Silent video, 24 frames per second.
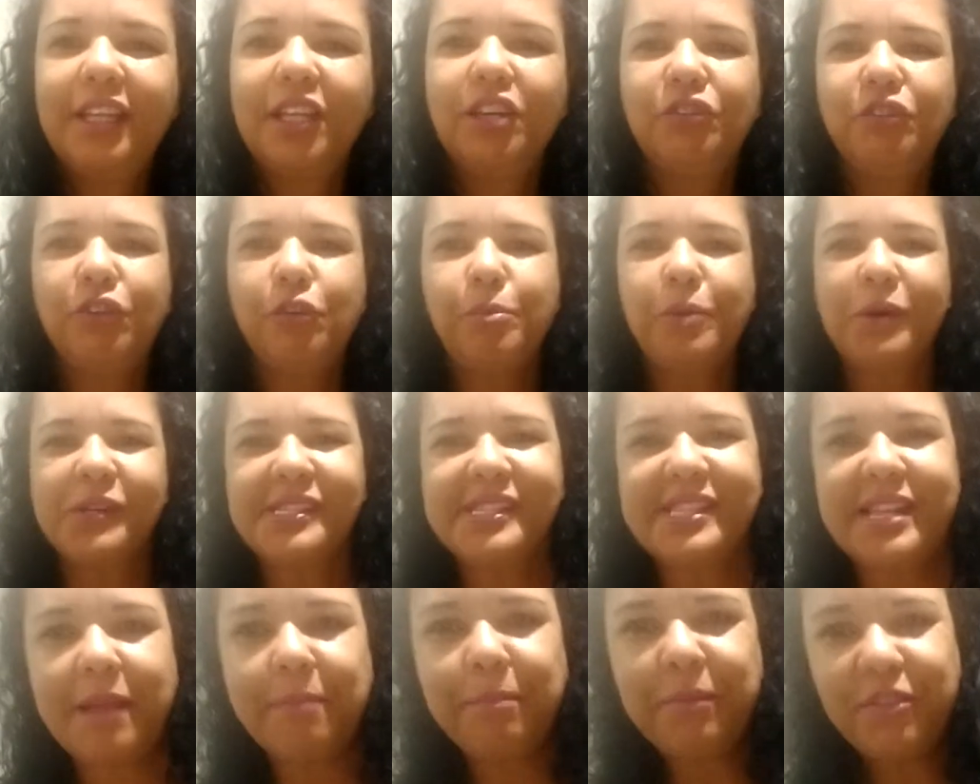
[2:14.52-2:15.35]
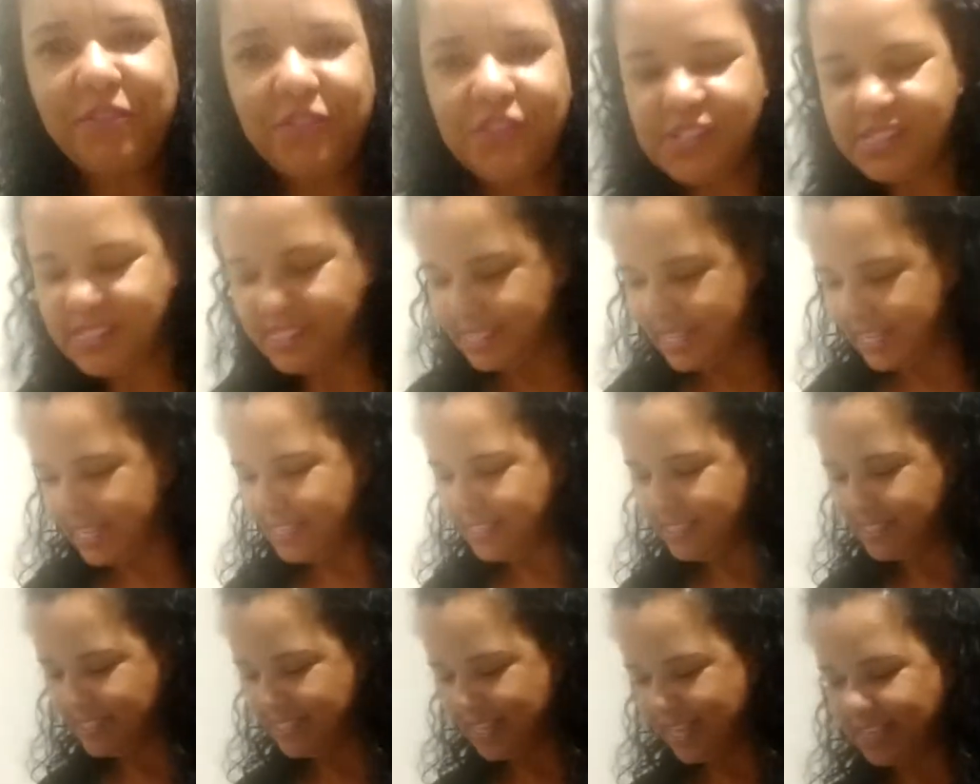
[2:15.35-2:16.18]
Então, vou mostrar para
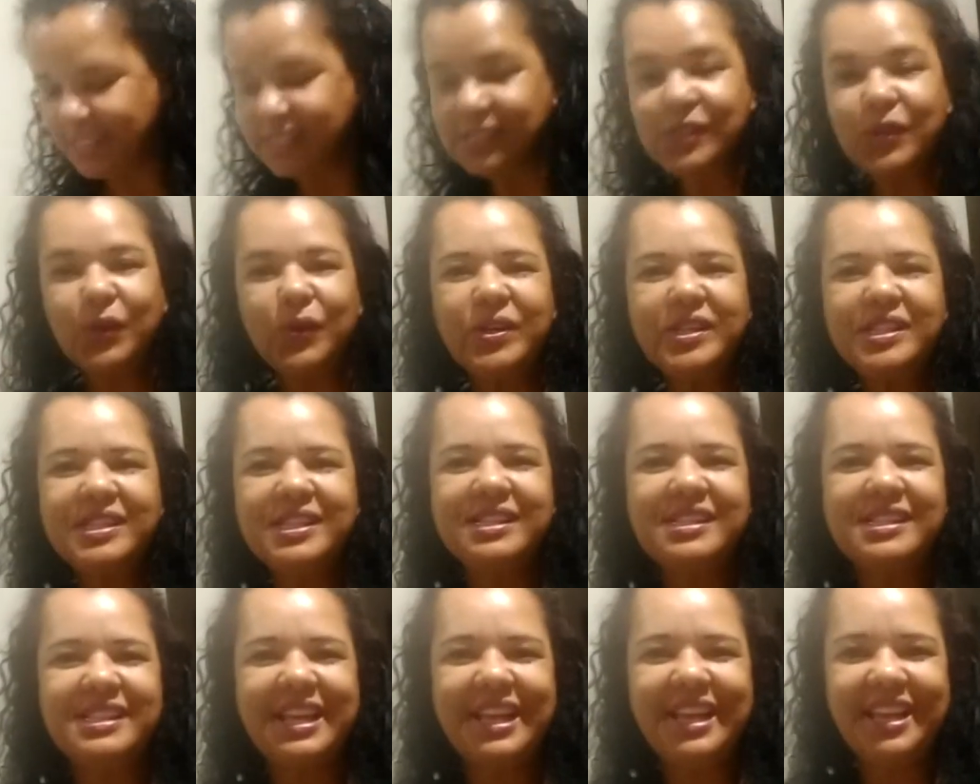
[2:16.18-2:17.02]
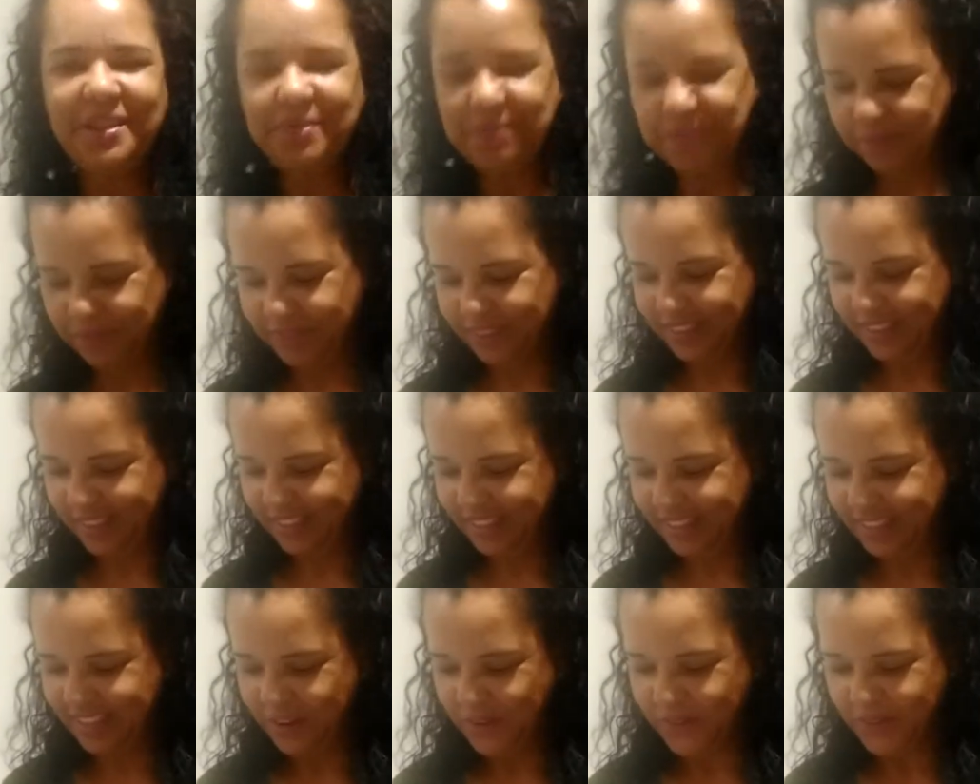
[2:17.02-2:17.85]
vocês as coisas, né,
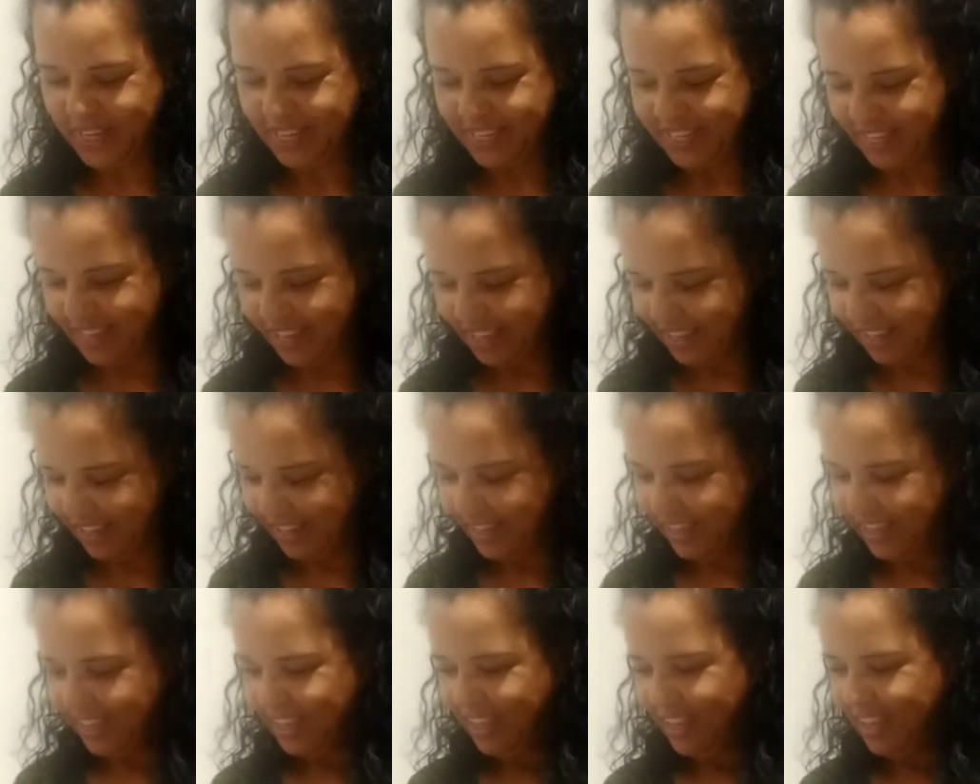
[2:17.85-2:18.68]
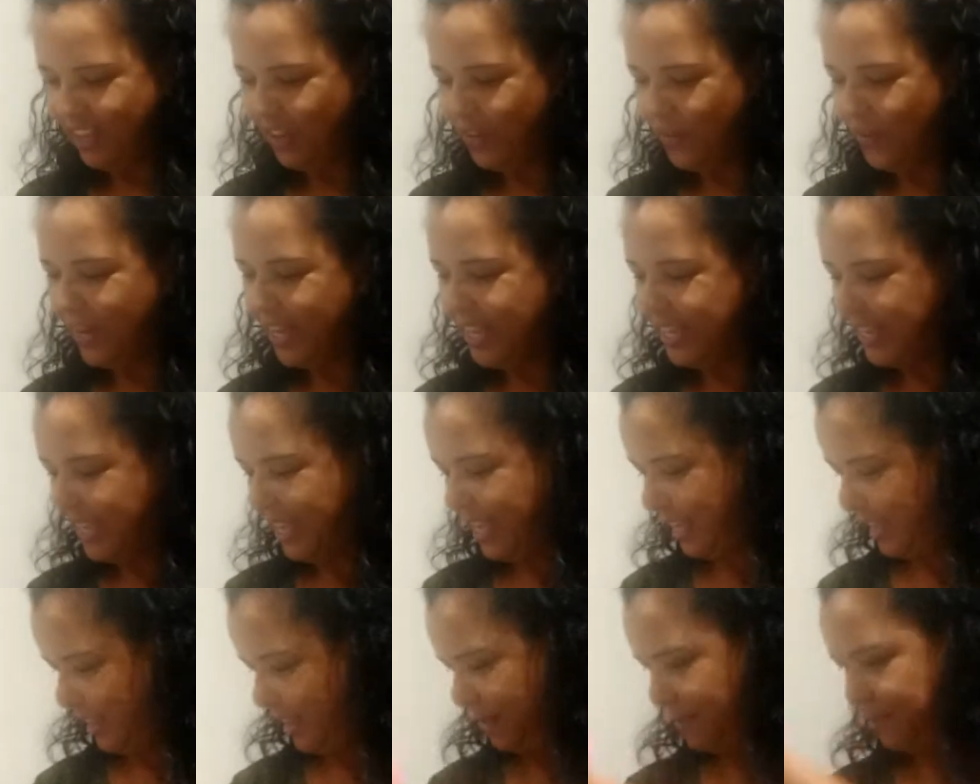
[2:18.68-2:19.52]
que eu ganhei. Eu
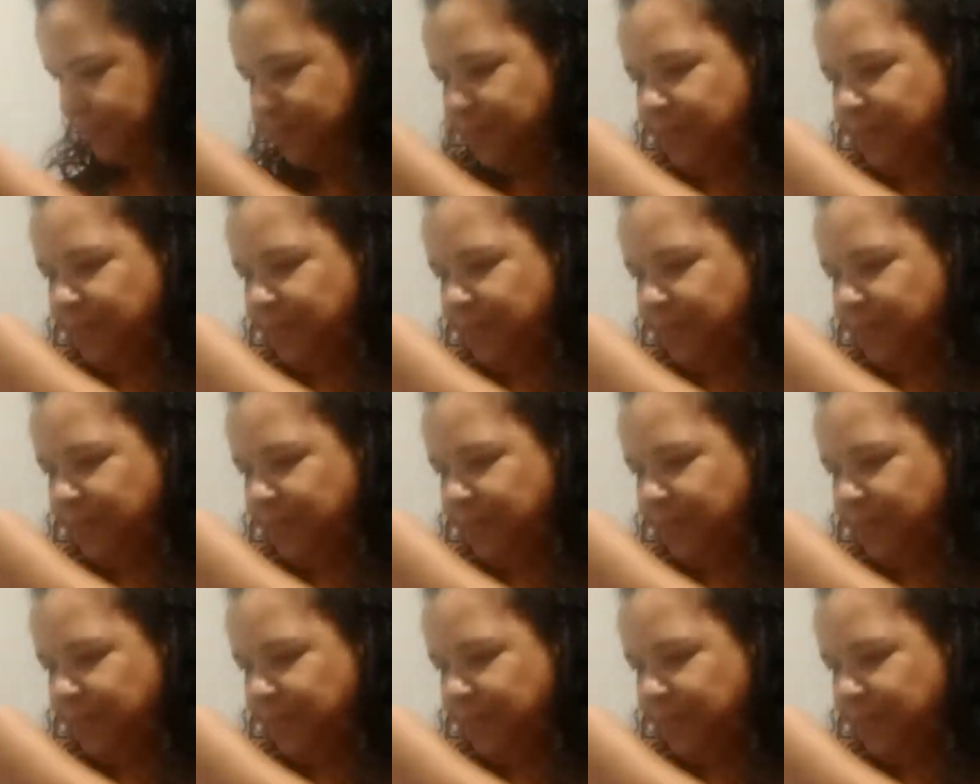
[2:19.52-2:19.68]
ganhei